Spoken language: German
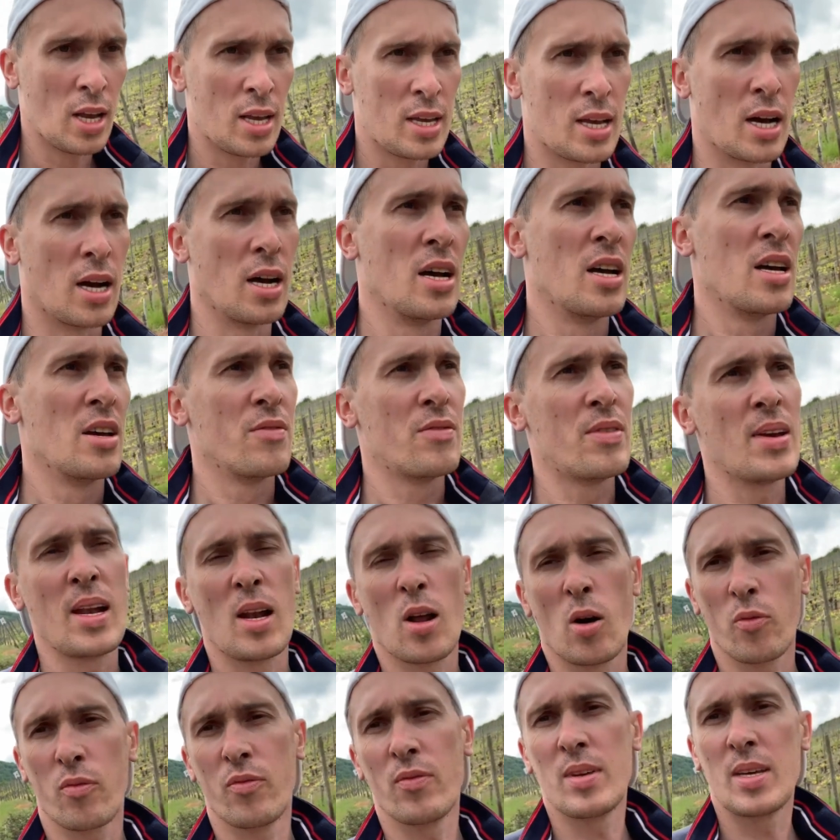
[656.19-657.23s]
Ja, wir
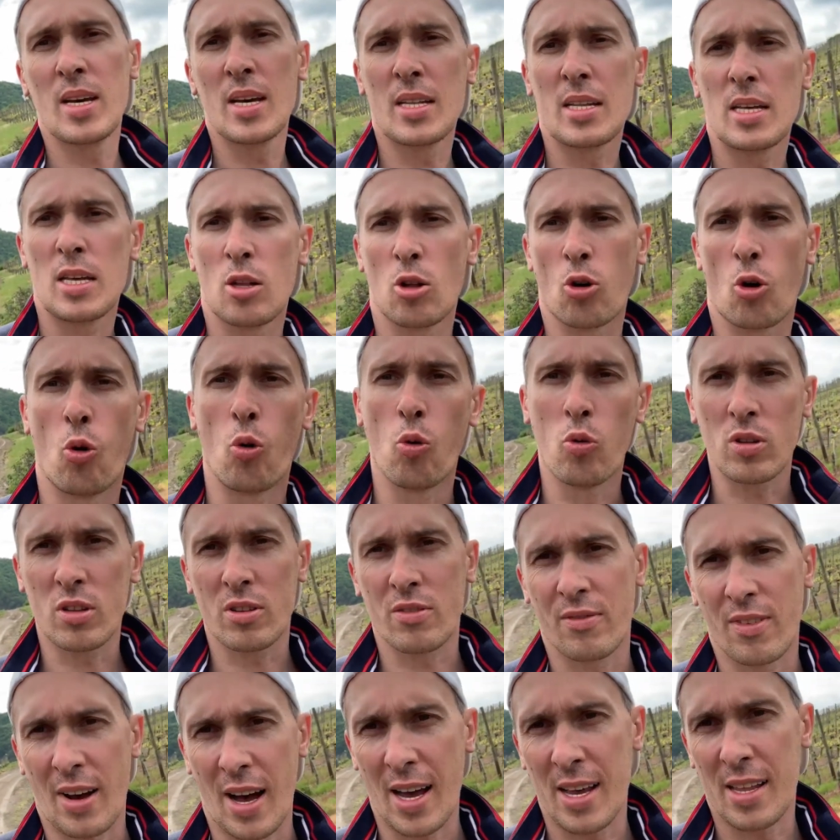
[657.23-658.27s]
laufen hier den
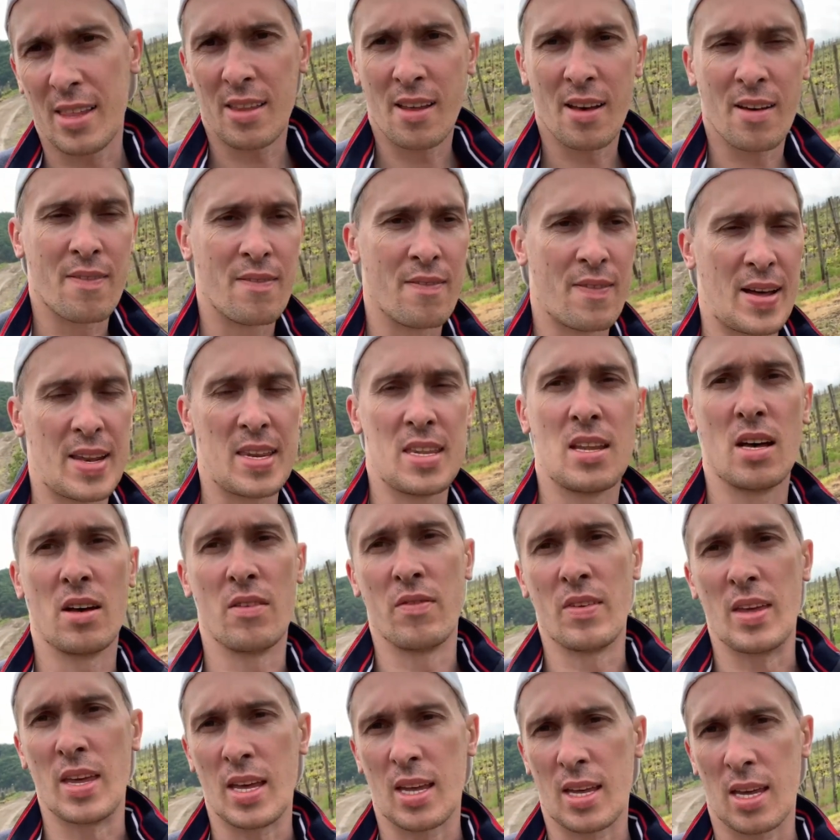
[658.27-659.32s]

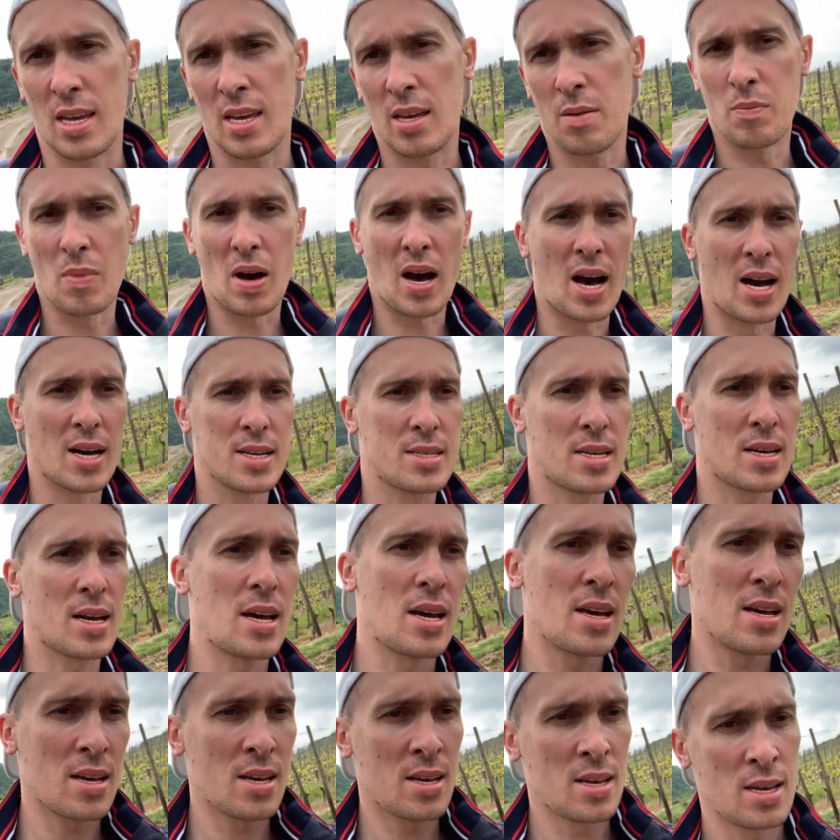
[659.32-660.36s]
Rotwein-Wanderweg im
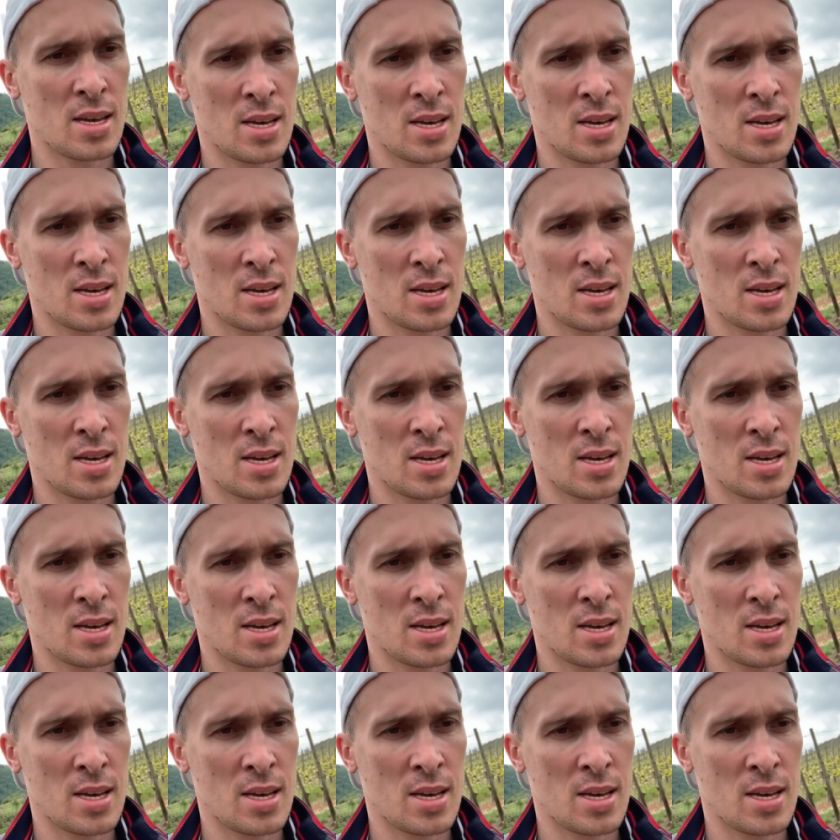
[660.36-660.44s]
Ahrtal.